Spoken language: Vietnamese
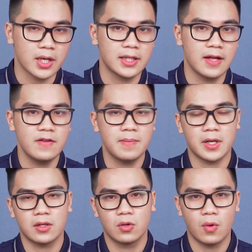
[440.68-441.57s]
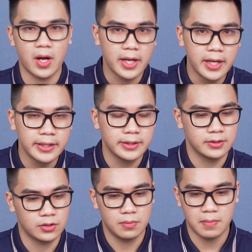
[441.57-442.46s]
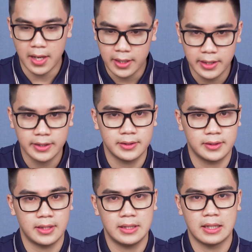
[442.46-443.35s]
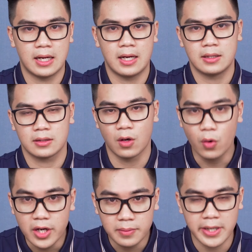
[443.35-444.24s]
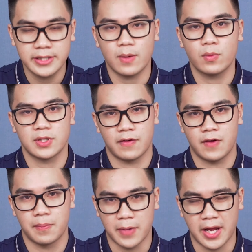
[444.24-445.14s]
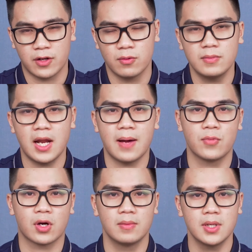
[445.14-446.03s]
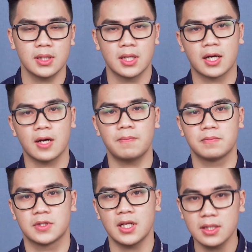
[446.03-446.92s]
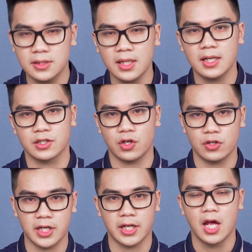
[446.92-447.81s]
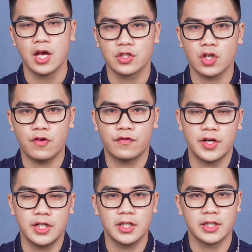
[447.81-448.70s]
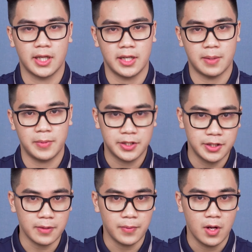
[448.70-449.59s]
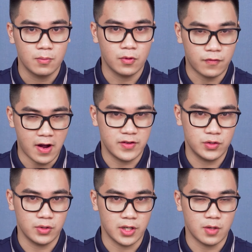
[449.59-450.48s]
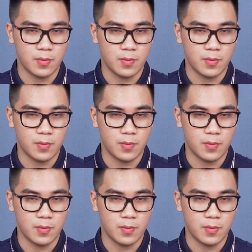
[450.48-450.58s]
cải tiến về mặt ngoại hình rồi màn hình thì uh, cấu hình bên trong của sản phẩm này cũng là một cái bước nâng cấp rất rất là rõ rệt so với những người tiền nhiệm đi trước. Một vài ví dụ để